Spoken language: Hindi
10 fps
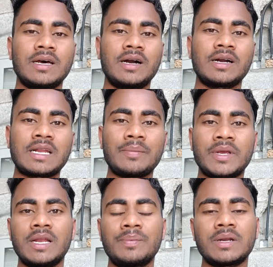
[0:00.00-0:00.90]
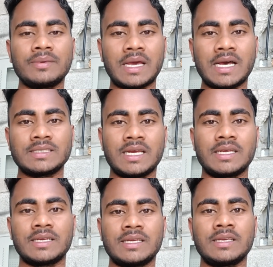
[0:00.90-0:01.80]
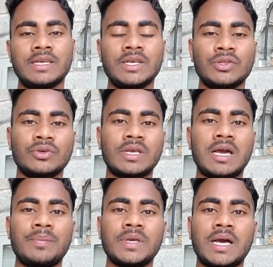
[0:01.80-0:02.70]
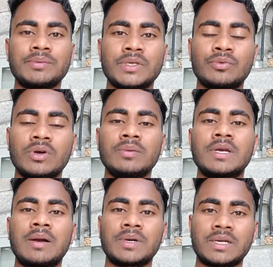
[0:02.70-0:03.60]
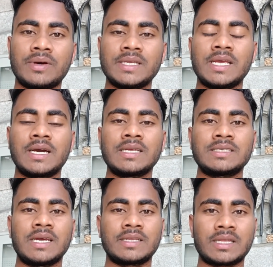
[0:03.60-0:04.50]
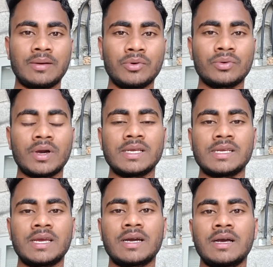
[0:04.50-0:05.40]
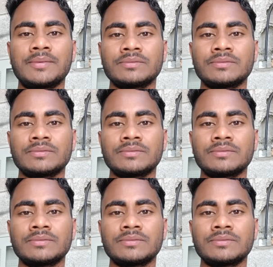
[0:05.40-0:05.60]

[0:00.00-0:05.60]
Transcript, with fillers: अगर आप हेल्पर में आ जाएंगे तो यहाँ पे आपसे कोई भी काम करवाया जाएगा चाहे ताबू ढोवाया जाएगा